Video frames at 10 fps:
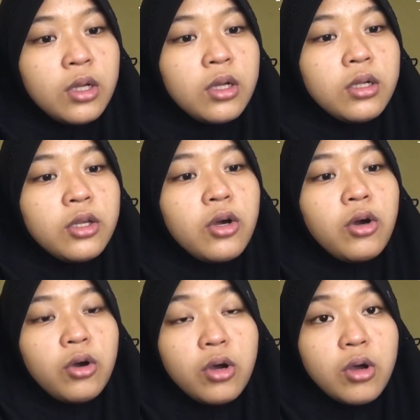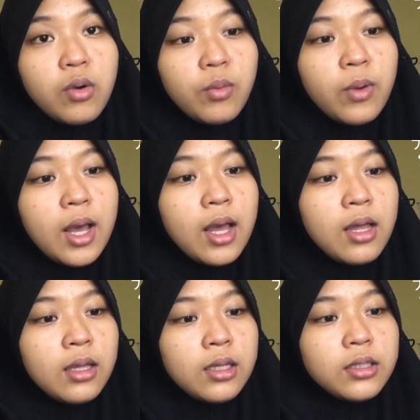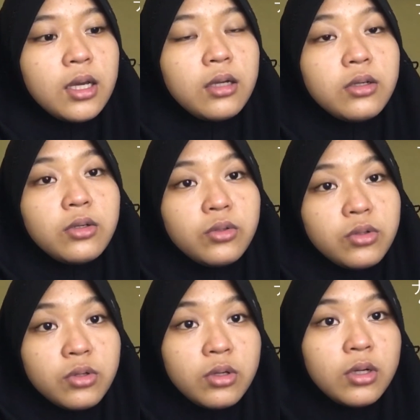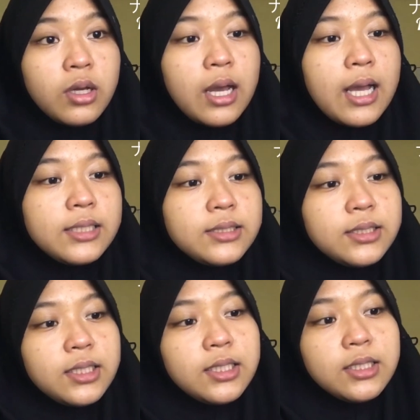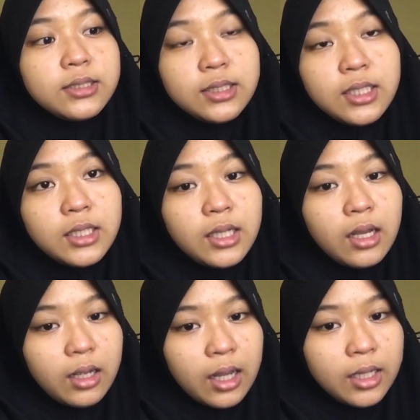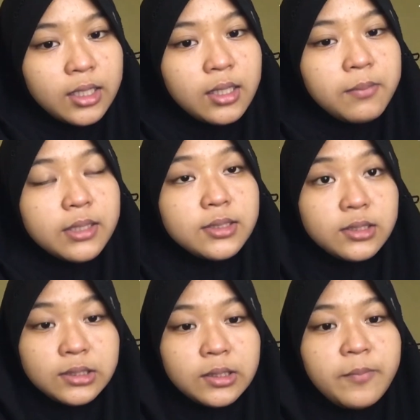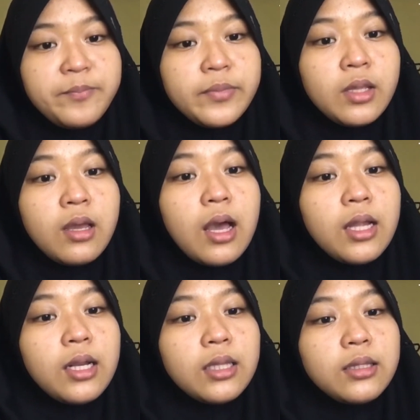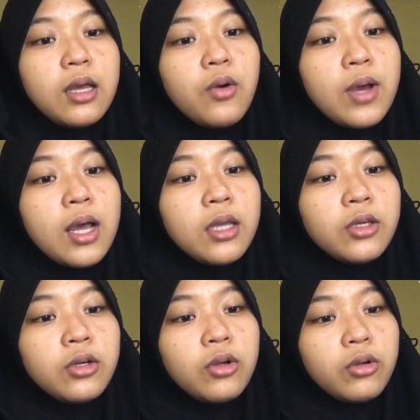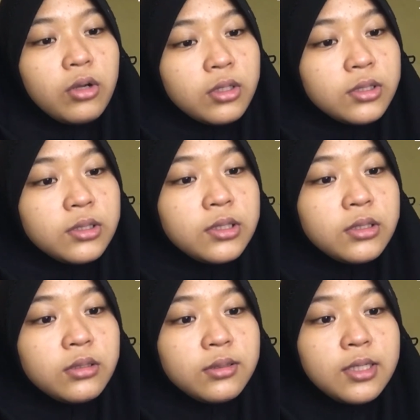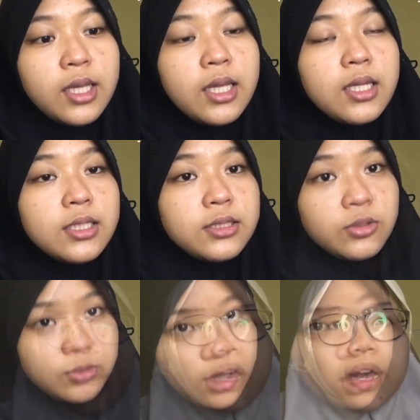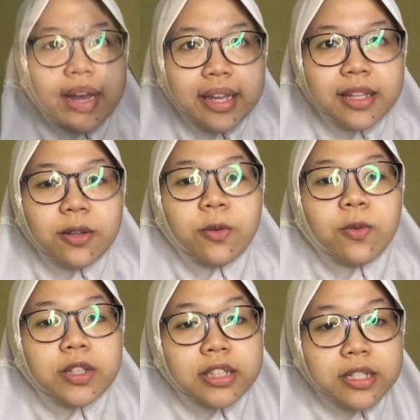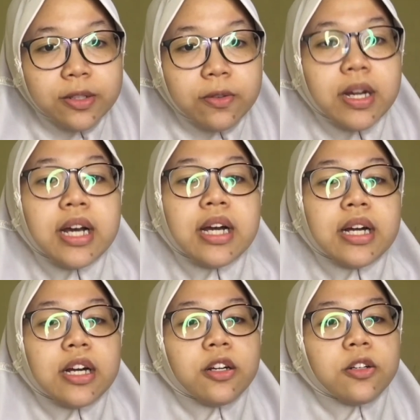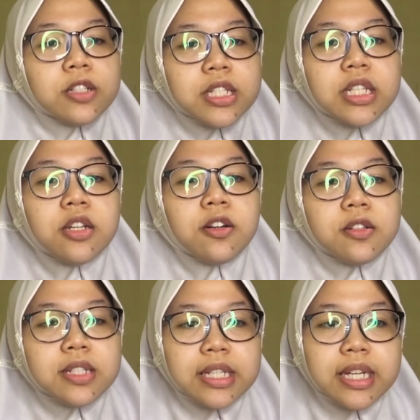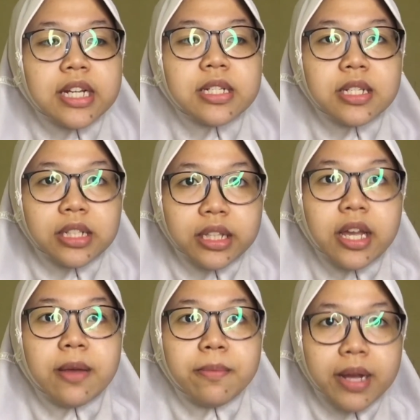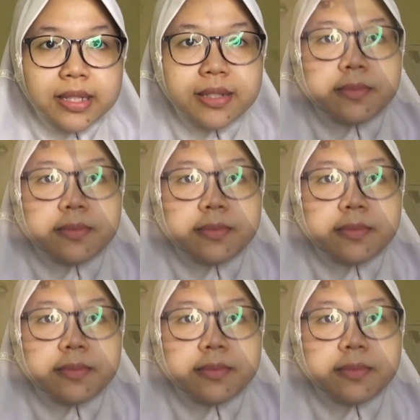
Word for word: ryoho wa yaku hachinichi kakari masu anata wa yorokon de desuka. Hai, watashi wa kankoshi oshigan shite mas.